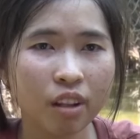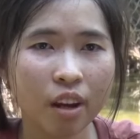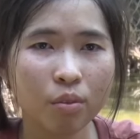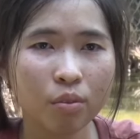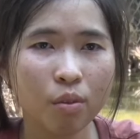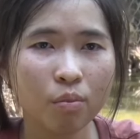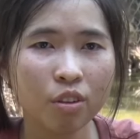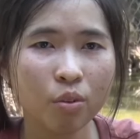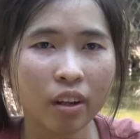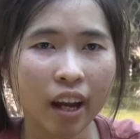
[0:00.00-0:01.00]
theo đúng
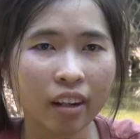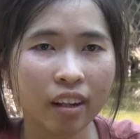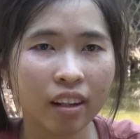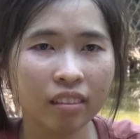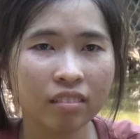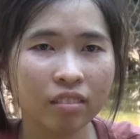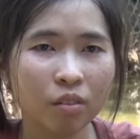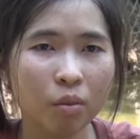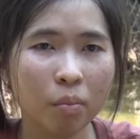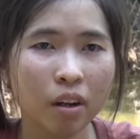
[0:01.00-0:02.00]
cái chuyên ngành
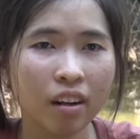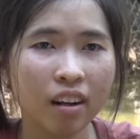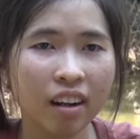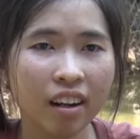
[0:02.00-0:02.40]
ờ, của mình